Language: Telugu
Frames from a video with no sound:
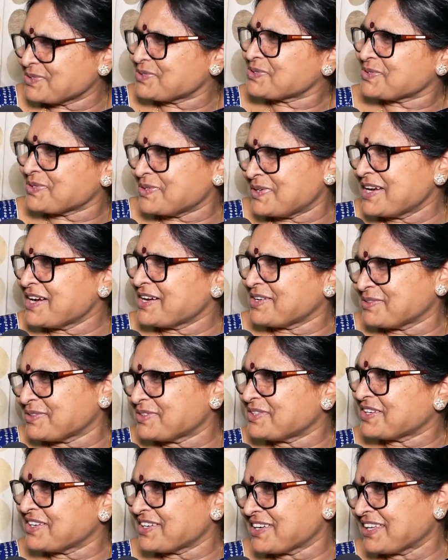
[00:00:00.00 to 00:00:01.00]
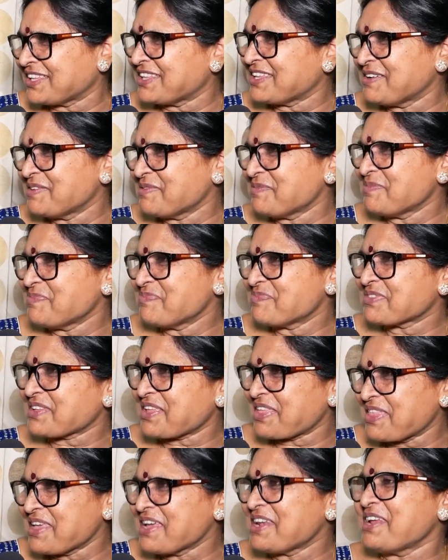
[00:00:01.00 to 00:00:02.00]
చూసుకోవాలి అనుకుంటాం కదా
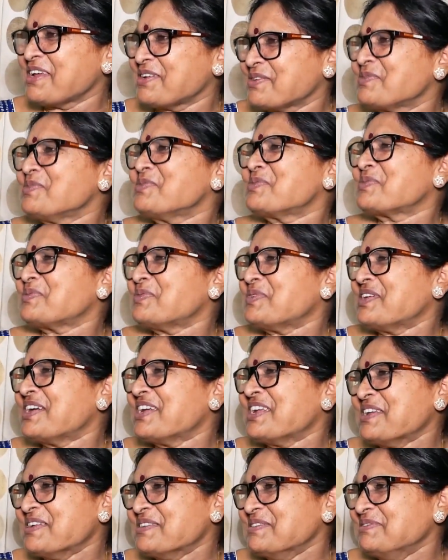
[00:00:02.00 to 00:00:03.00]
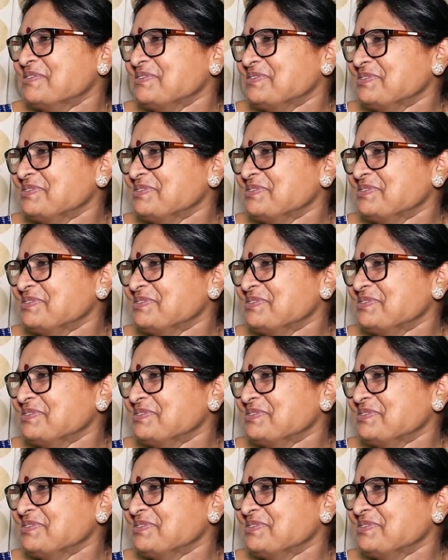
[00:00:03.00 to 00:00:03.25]
అదే నేను కోరుకుంటున్నాను